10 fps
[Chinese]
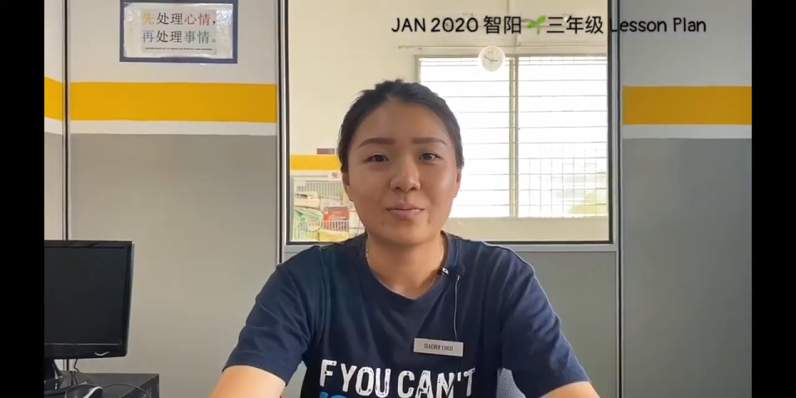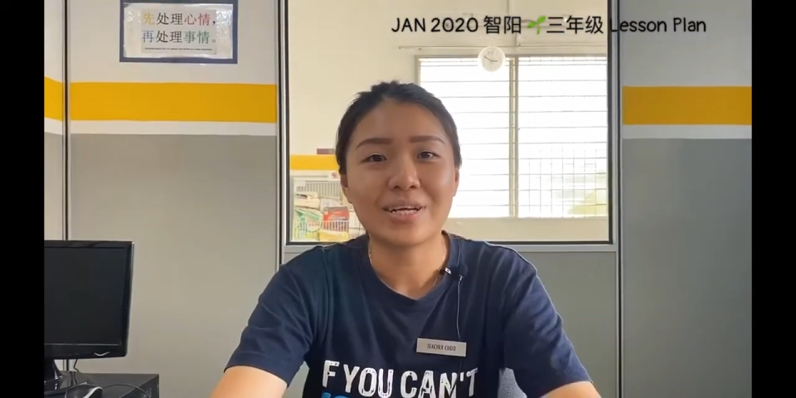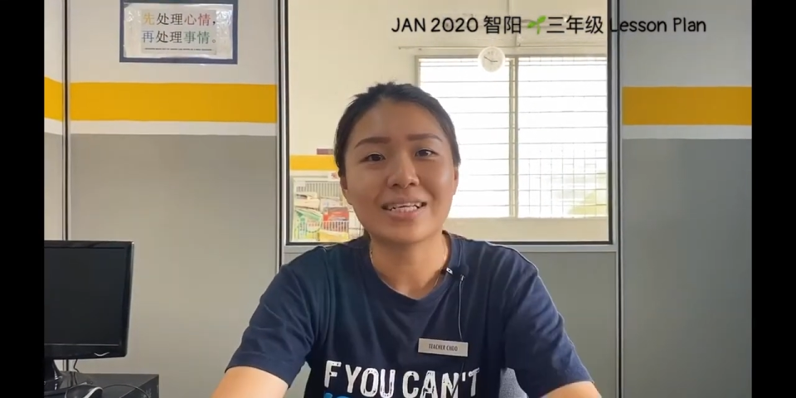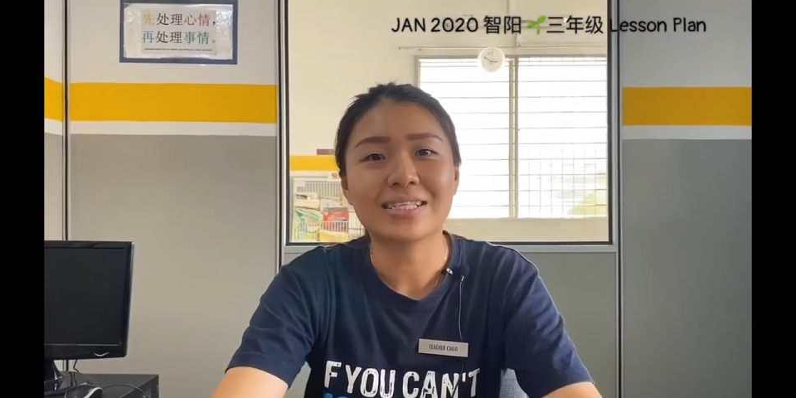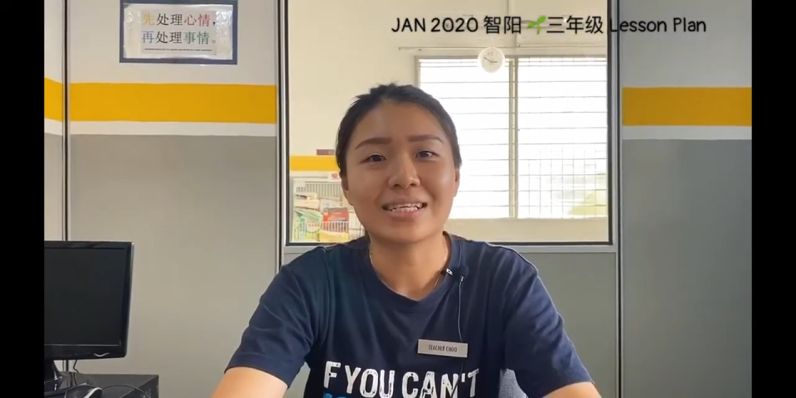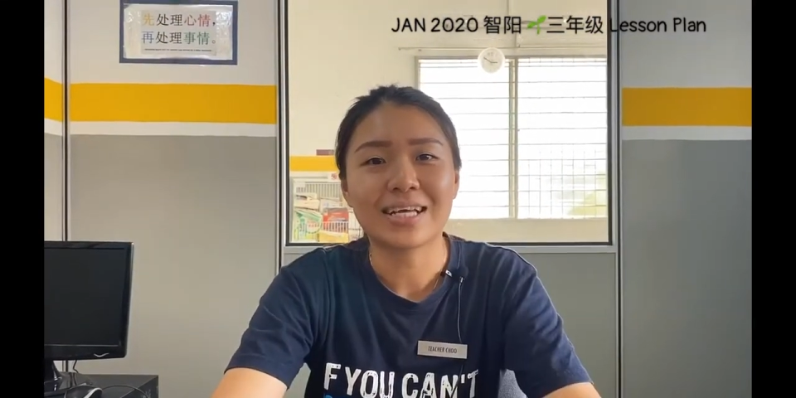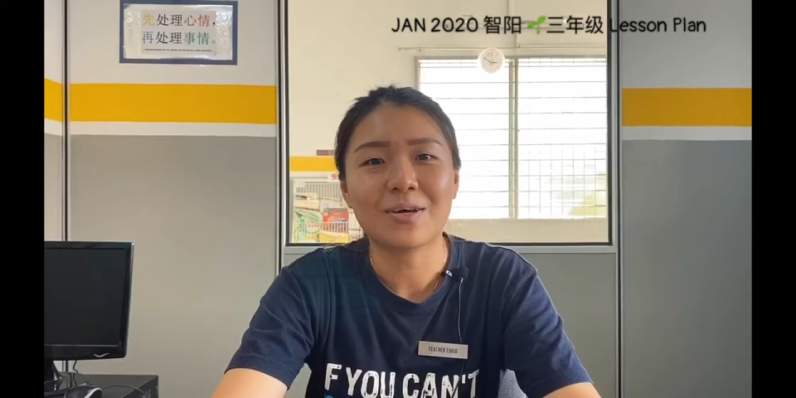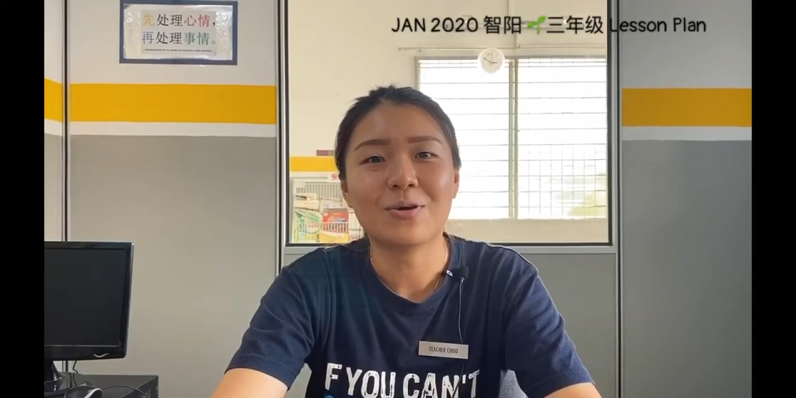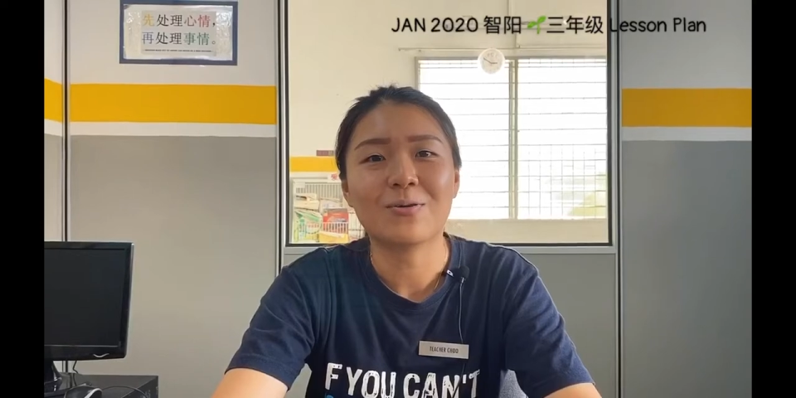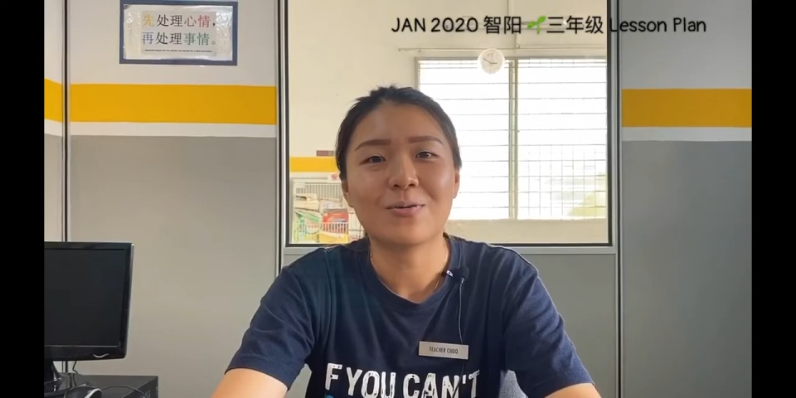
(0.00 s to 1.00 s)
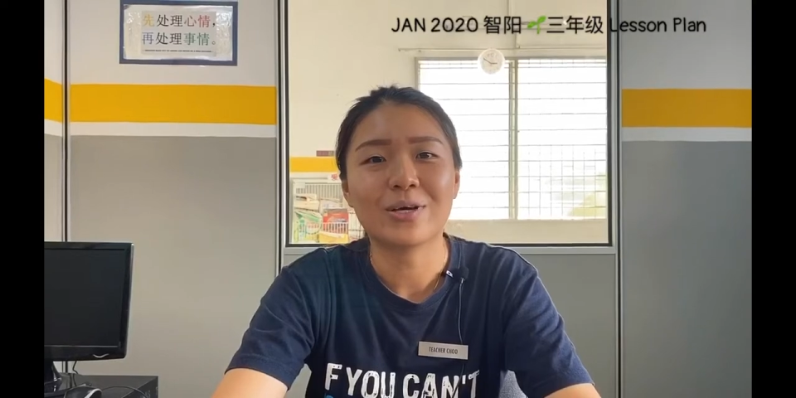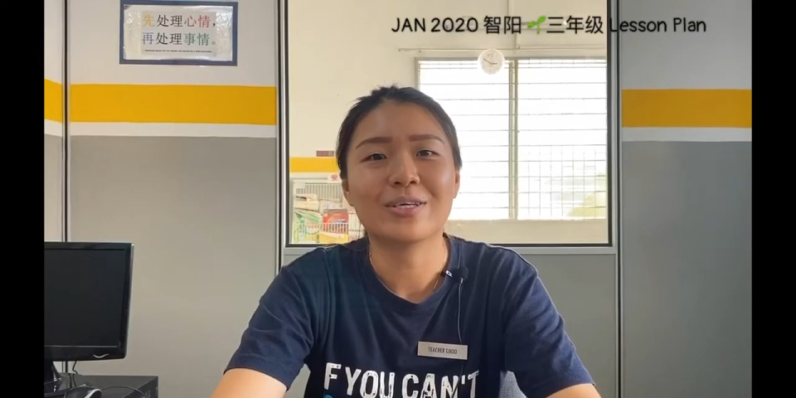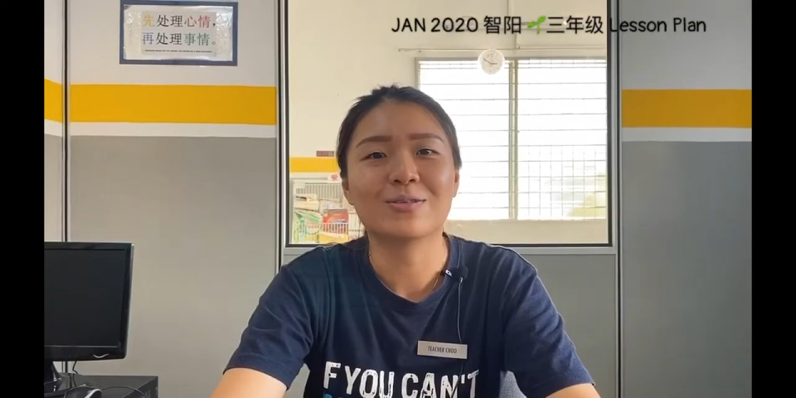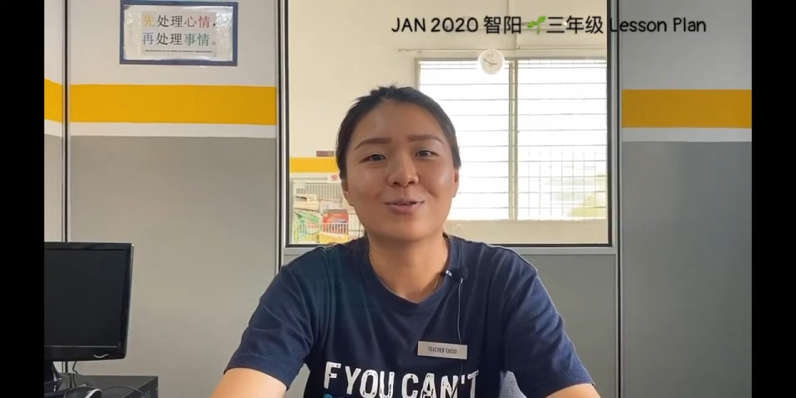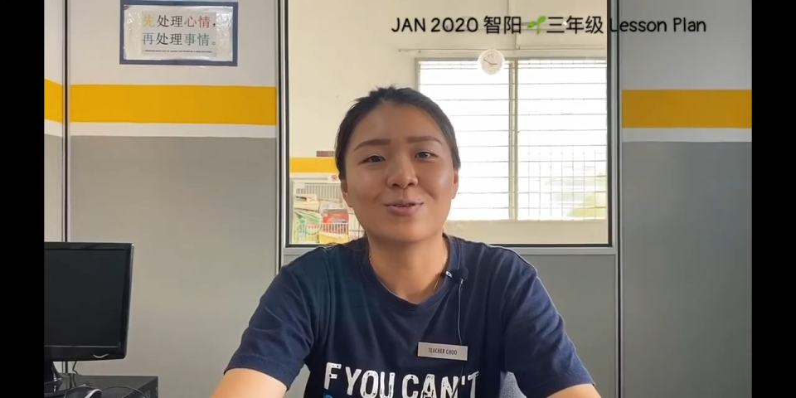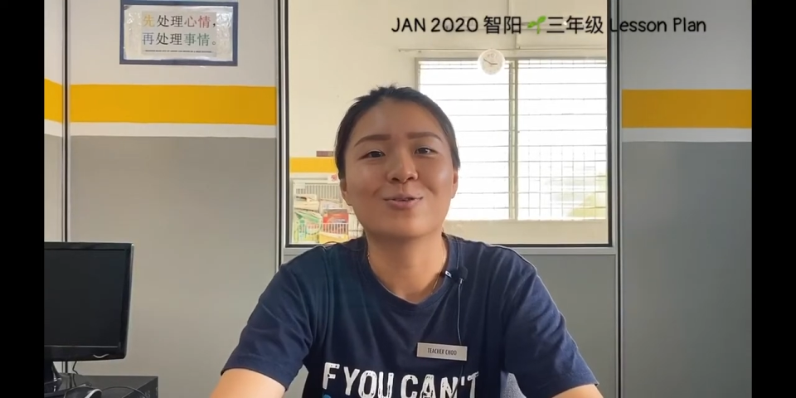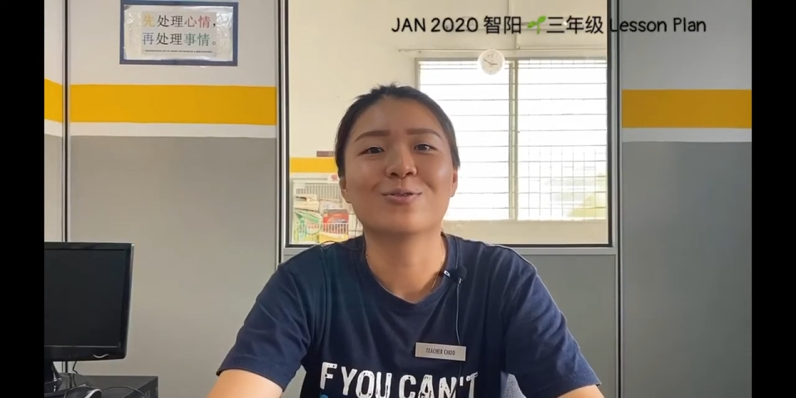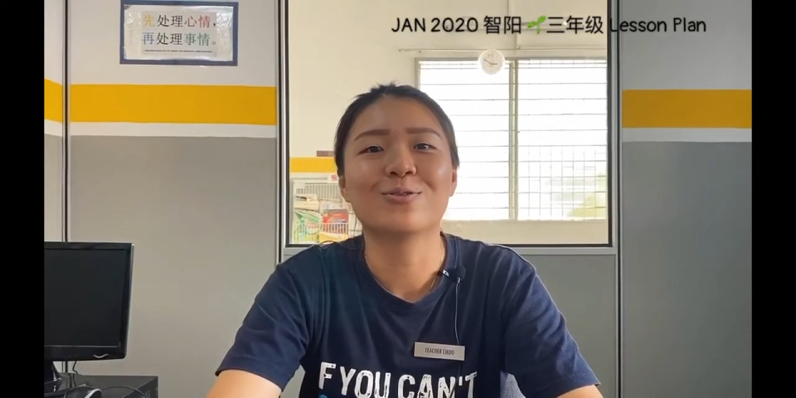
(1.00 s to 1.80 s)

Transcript: 然长大后会很穷。